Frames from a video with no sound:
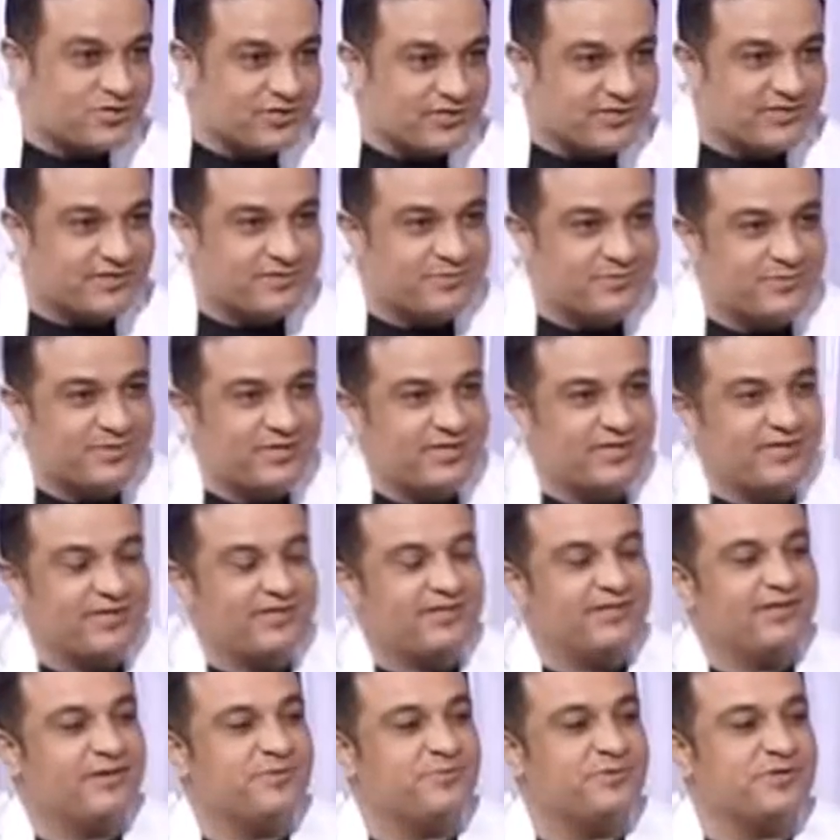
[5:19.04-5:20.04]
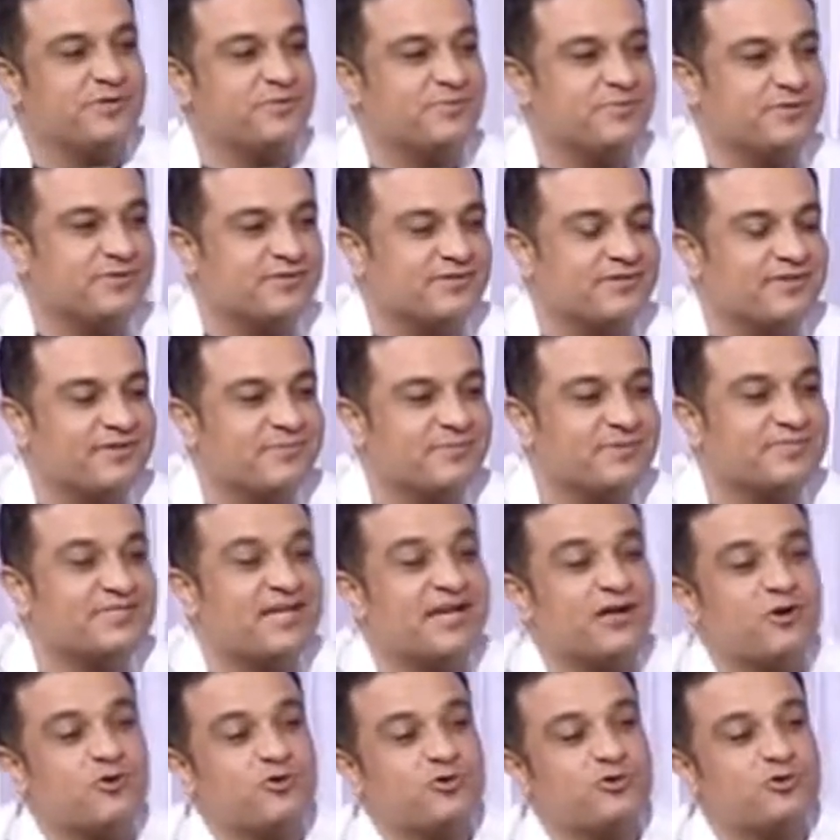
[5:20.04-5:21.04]
الله ربنا يحميك بس
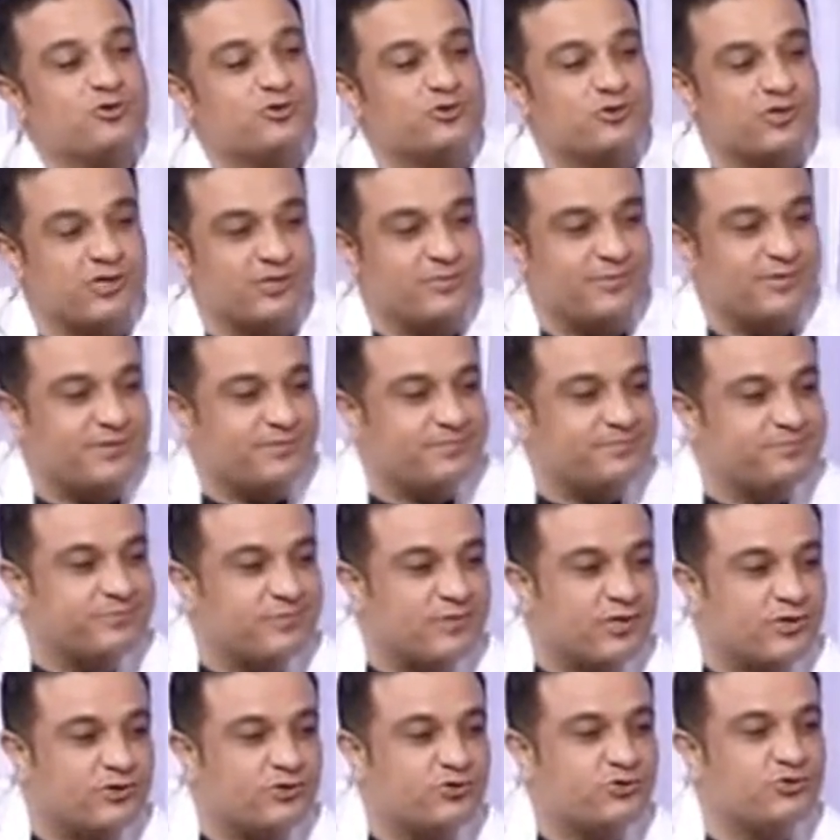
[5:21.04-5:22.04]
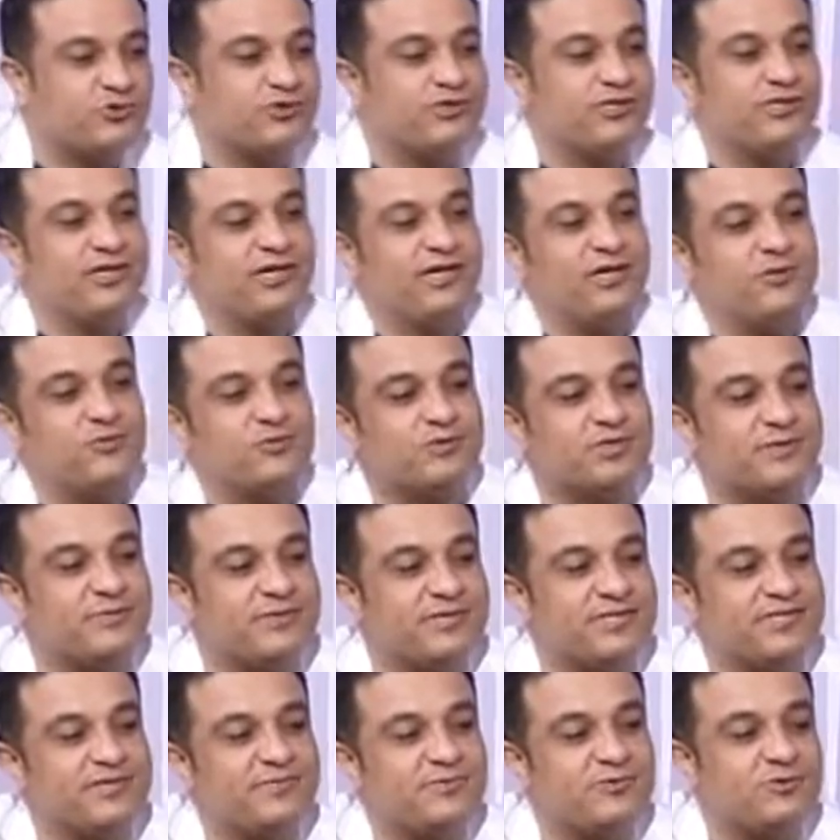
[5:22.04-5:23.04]
ده هياخدني لسؤال بقى تمام. الصوت الحلو طب
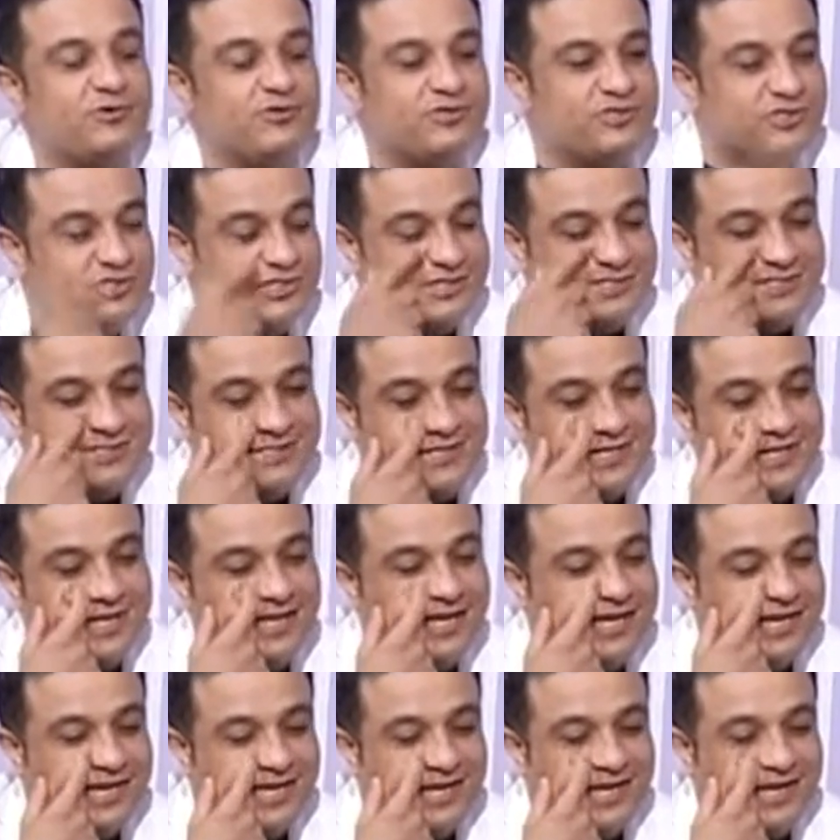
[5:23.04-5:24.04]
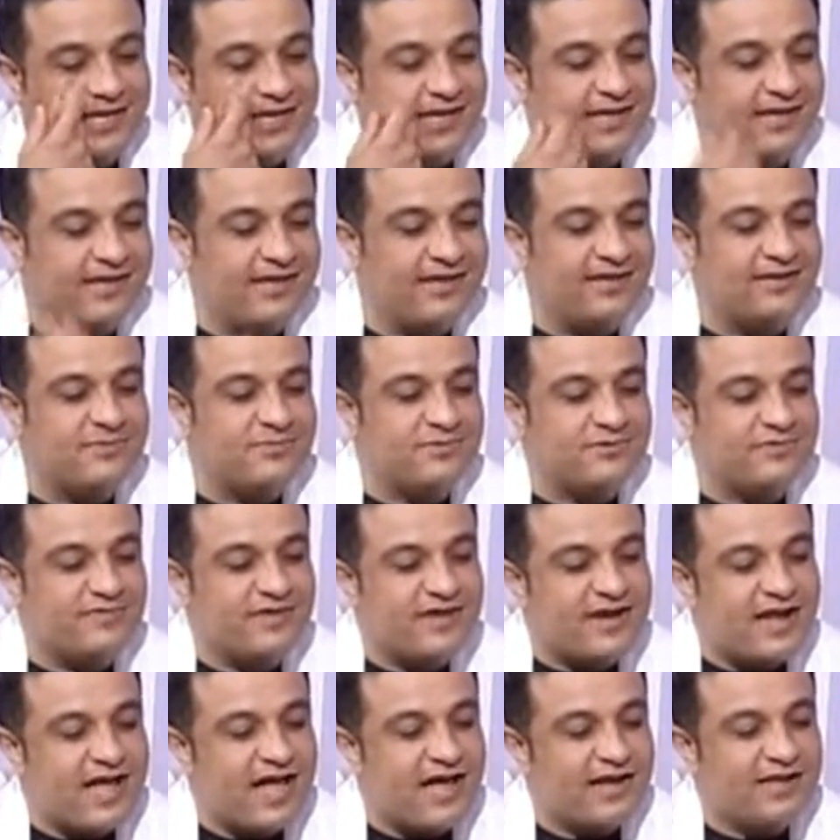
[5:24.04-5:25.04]
ليه انت ما رحتش للسكه اللي هي ايه
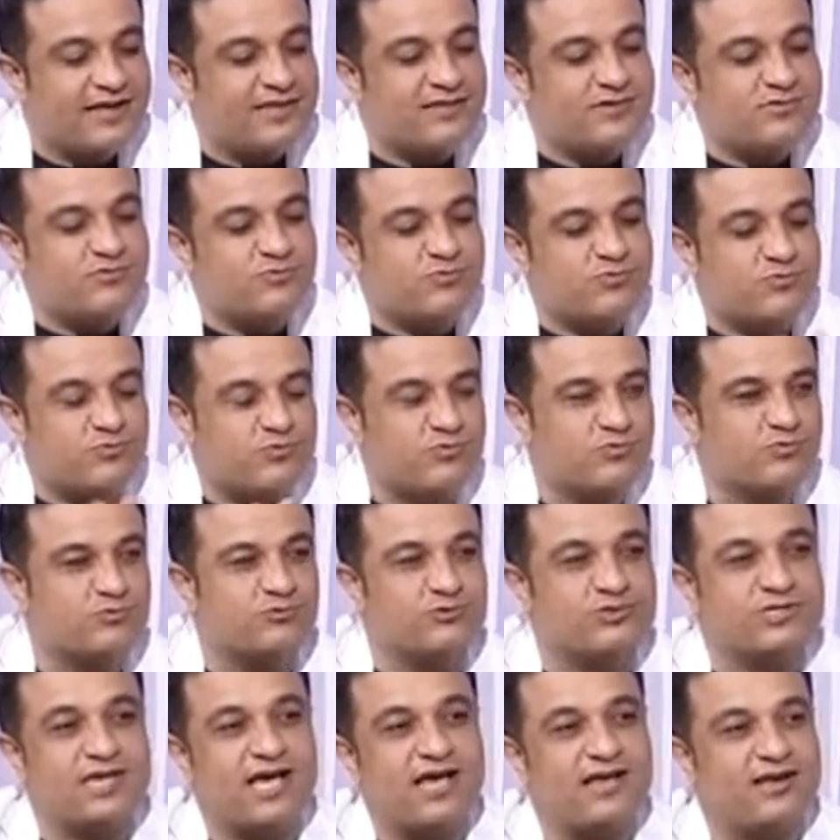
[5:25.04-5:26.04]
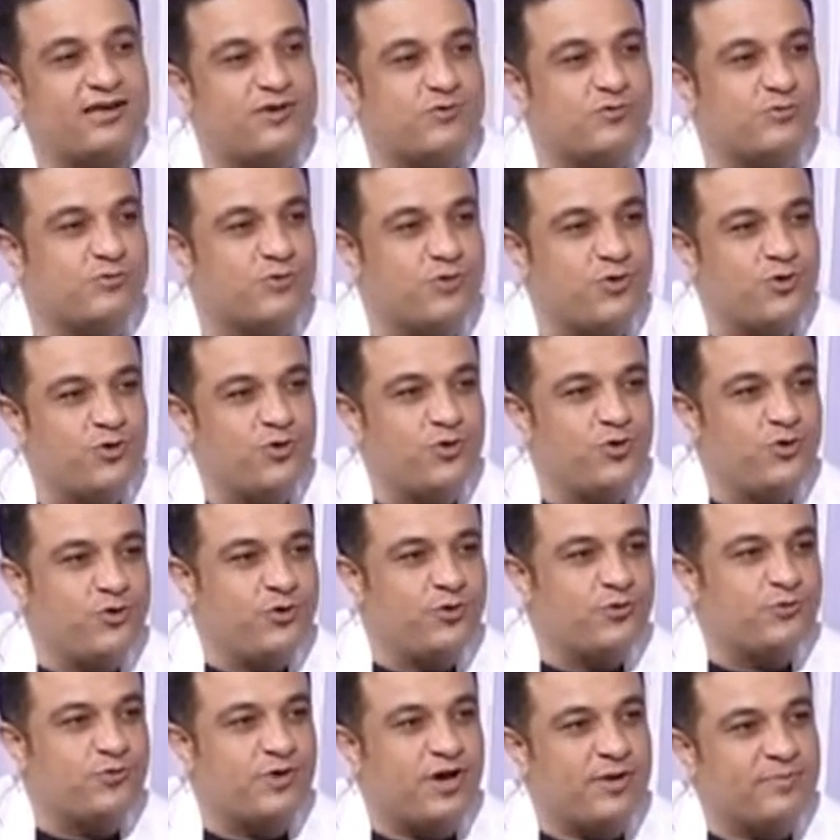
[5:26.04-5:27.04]
بتفرع كده وسهله
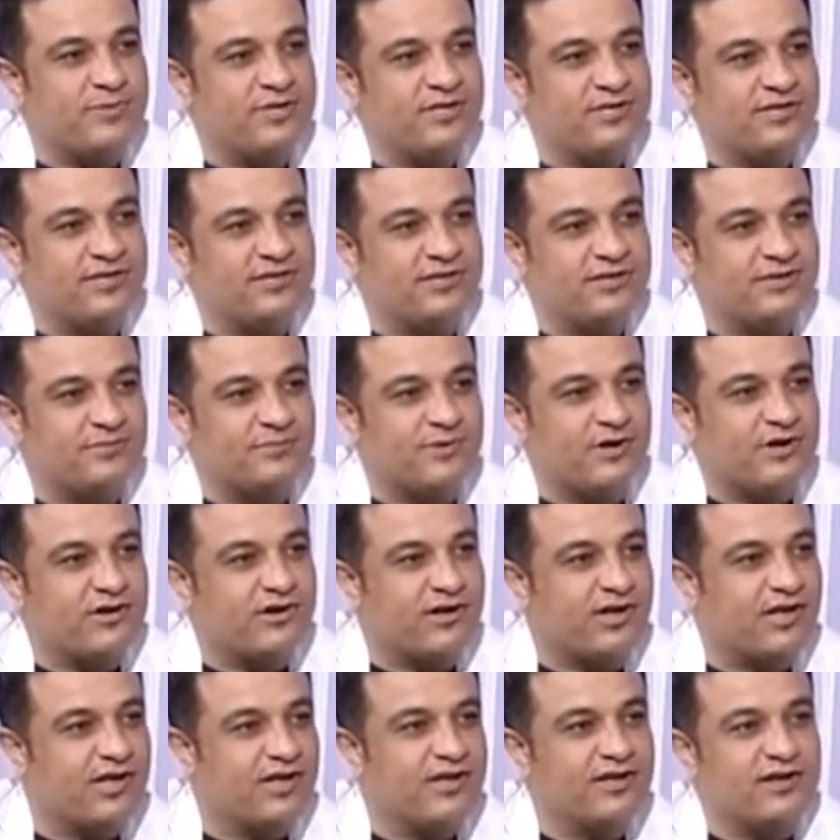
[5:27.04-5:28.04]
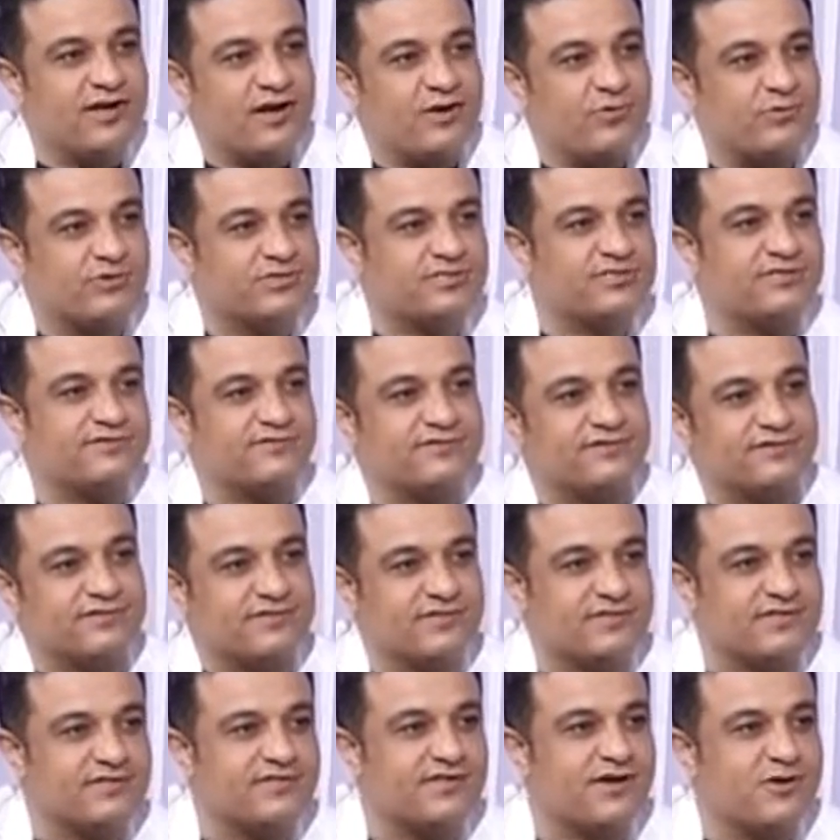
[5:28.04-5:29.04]
واعمل لي مهرجان او ازيط في
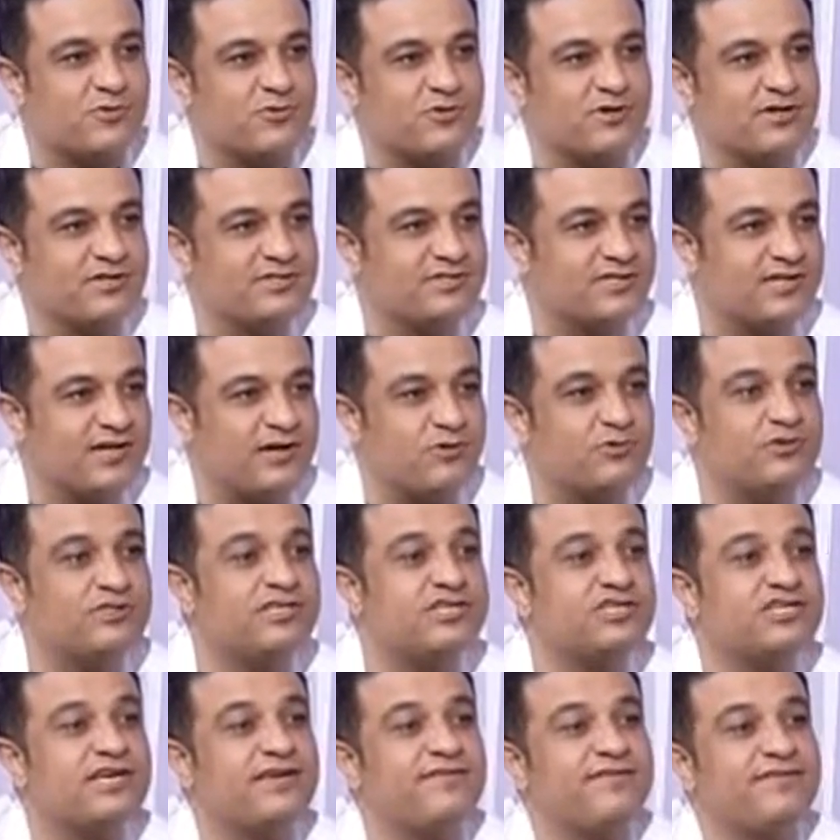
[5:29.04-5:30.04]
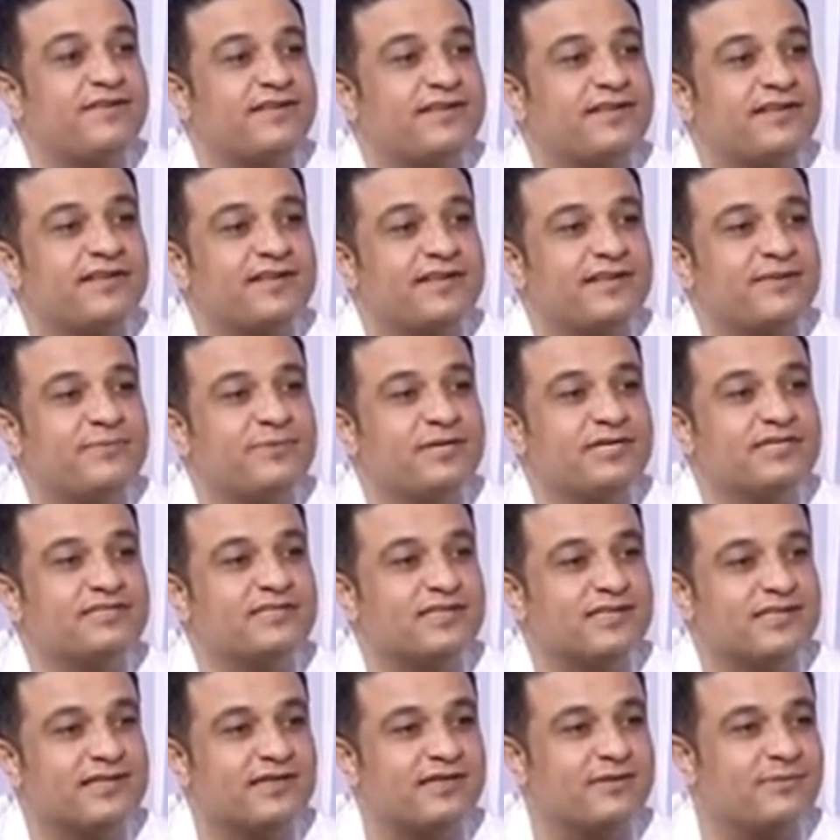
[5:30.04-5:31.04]
الزيطه او يحصل هو او انت شايف اللي
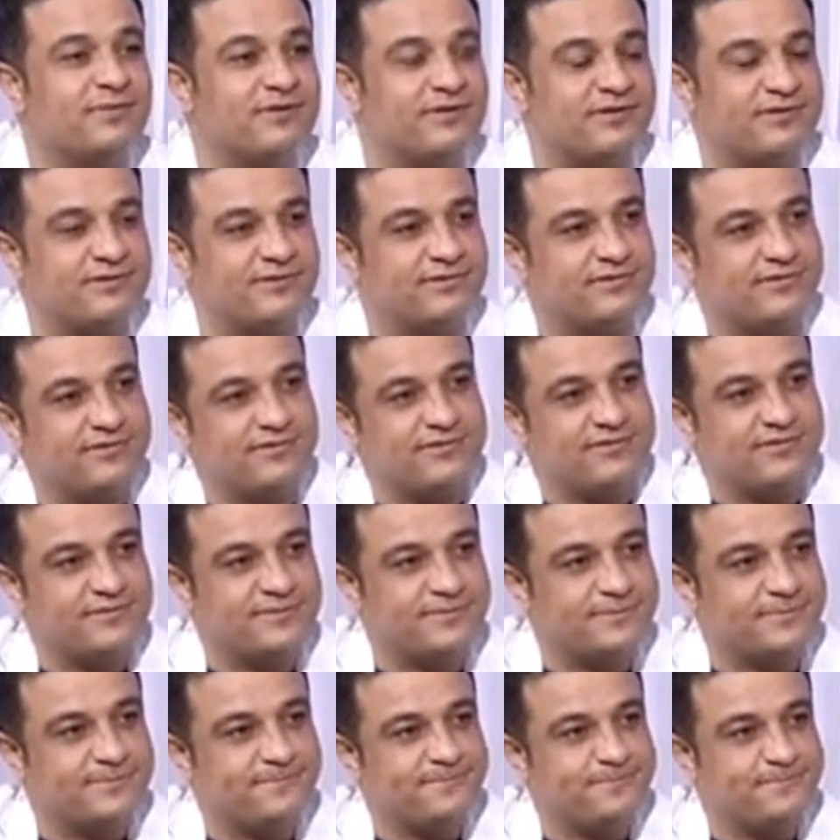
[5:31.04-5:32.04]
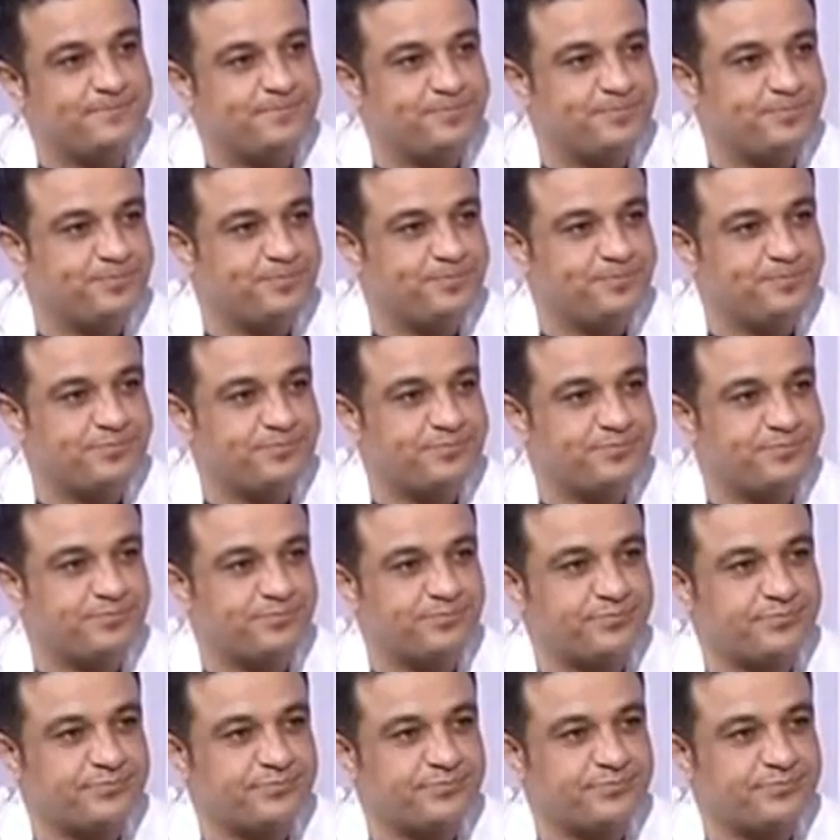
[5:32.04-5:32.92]
بيحصل ده ايه بقى تمام هو الفكره كلها ان